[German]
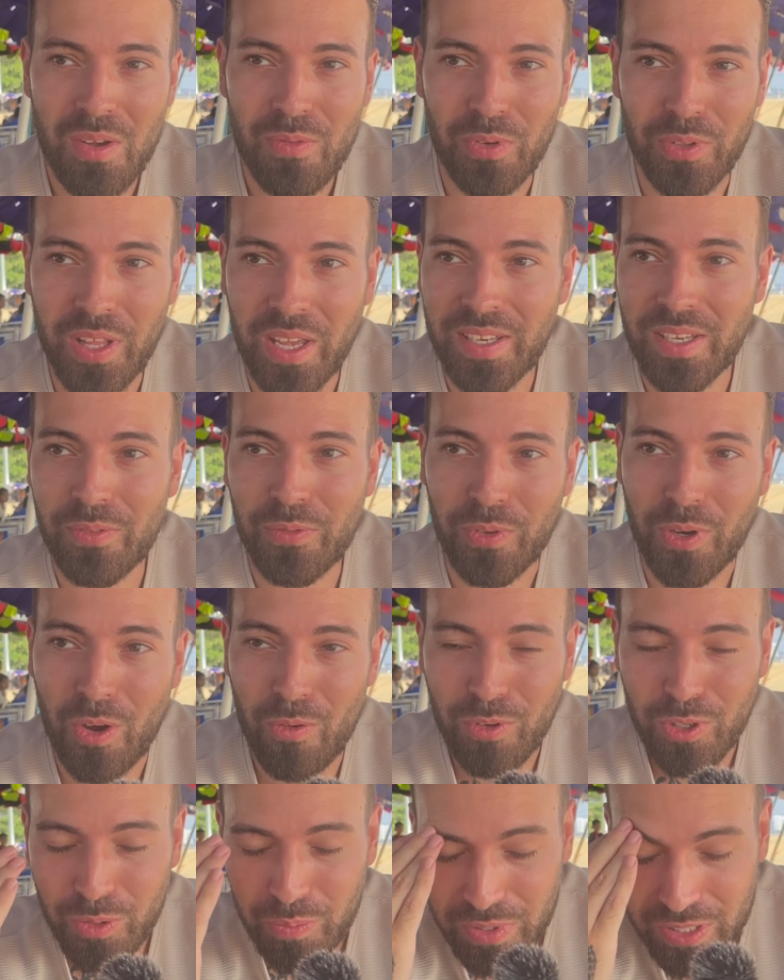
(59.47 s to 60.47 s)
von einer
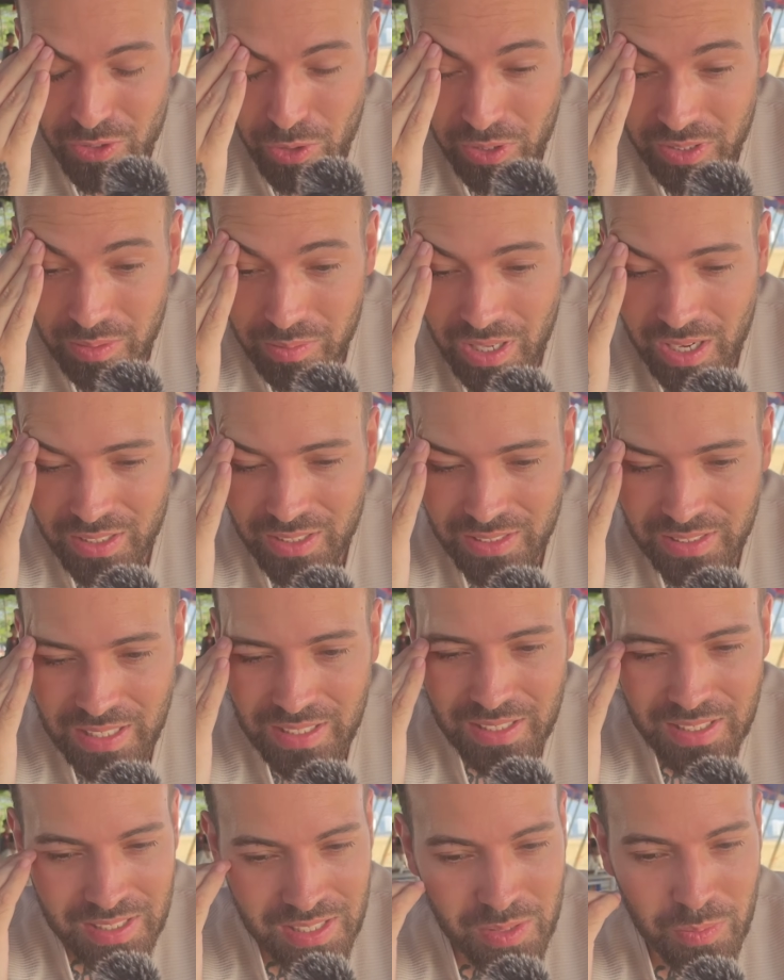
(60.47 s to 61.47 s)
Frau, wo ich mir jetzt heute nachher
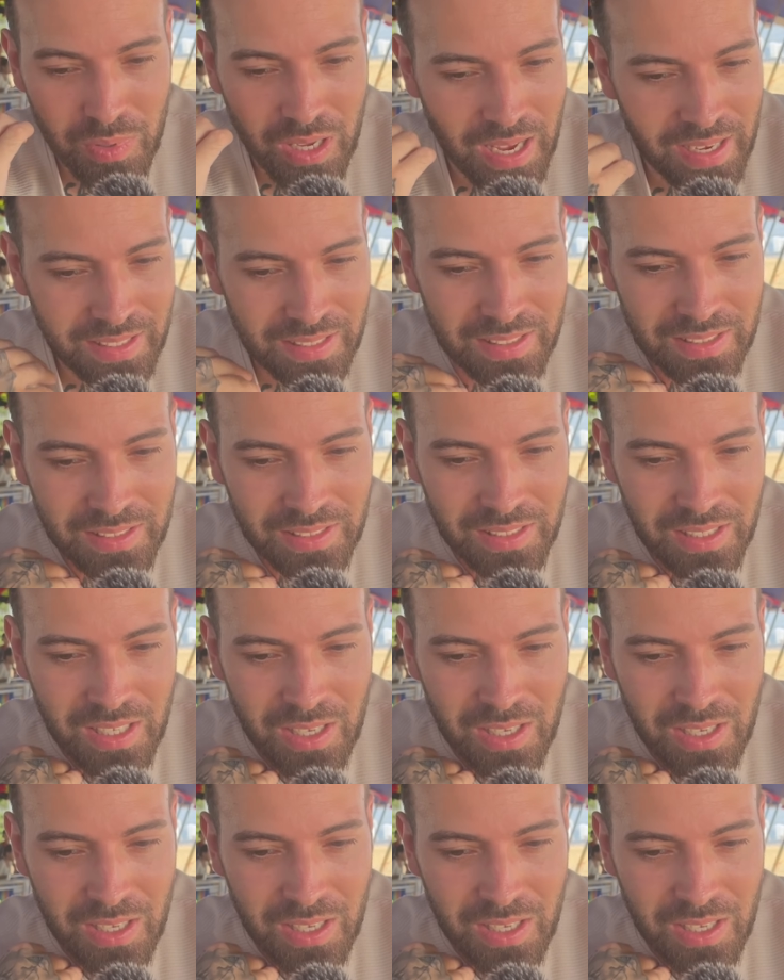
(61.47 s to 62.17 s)
denke, es ist mir eigentlich